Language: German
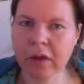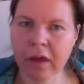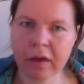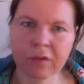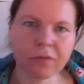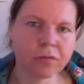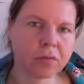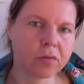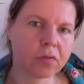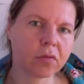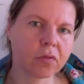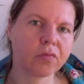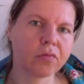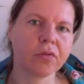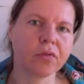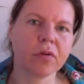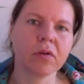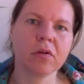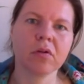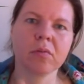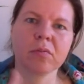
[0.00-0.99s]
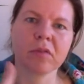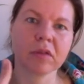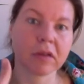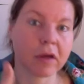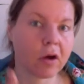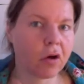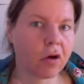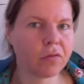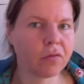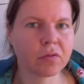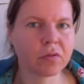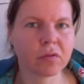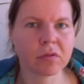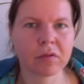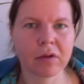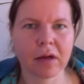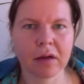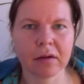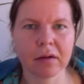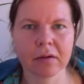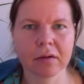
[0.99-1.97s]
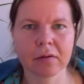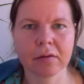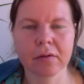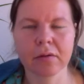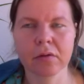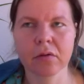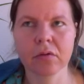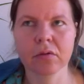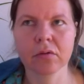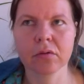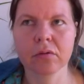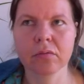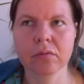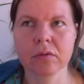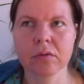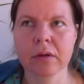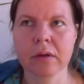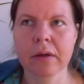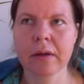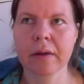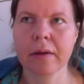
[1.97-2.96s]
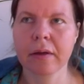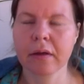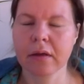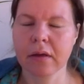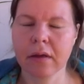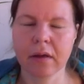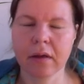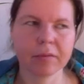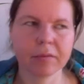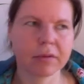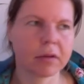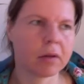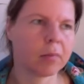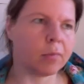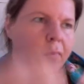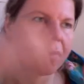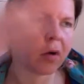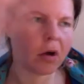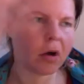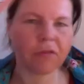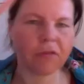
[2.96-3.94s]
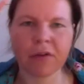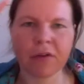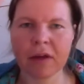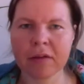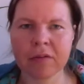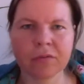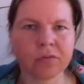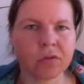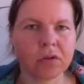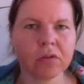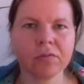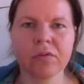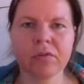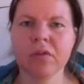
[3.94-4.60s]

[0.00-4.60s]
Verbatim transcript: äh, ja, um sich zurückzuziehen, um wieder zu Kräften zu finden, um sich